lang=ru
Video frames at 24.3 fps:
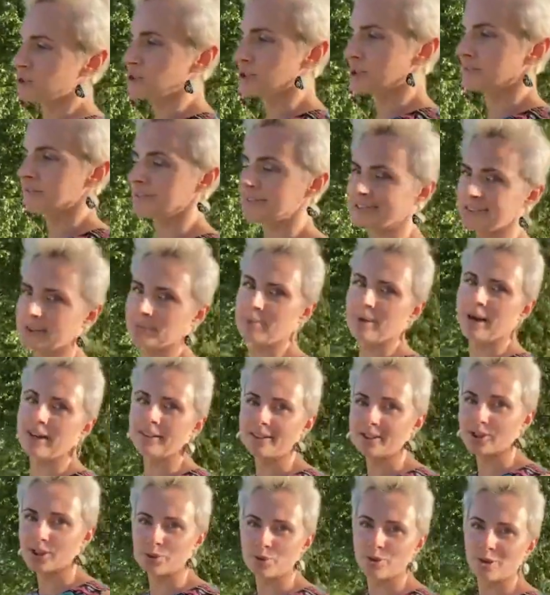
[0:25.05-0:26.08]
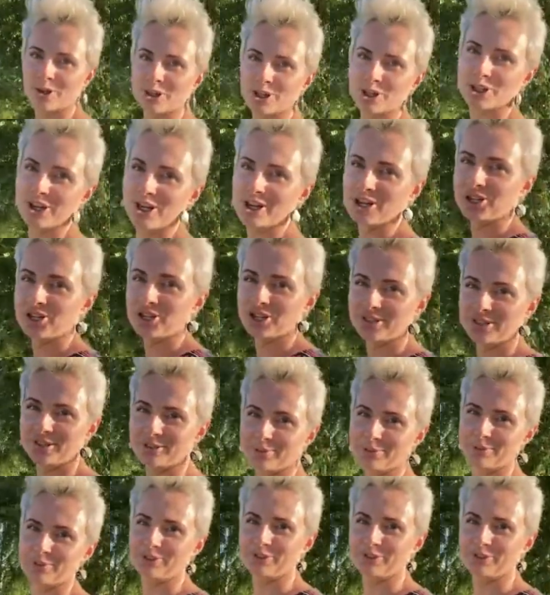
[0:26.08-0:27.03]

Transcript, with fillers: не чувствовала себя настолько женщиной.